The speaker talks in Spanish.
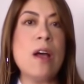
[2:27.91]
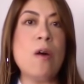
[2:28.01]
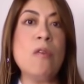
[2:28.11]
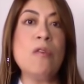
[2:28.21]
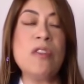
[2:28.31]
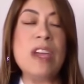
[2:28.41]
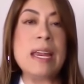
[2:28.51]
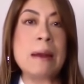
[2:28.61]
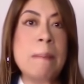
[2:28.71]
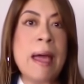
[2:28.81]

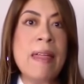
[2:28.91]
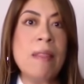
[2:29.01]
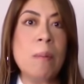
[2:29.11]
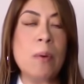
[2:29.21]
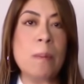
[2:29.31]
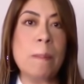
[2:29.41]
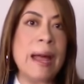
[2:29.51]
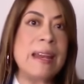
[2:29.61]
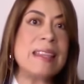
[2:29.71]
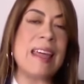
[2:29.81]
confirmado por
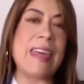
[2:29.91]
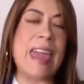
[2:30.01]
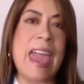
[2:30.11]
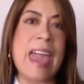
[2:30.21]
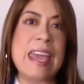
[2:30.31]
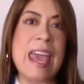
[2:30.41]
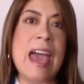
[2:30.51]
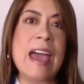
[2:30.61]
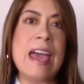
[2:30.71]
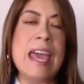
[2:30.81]
parte de ella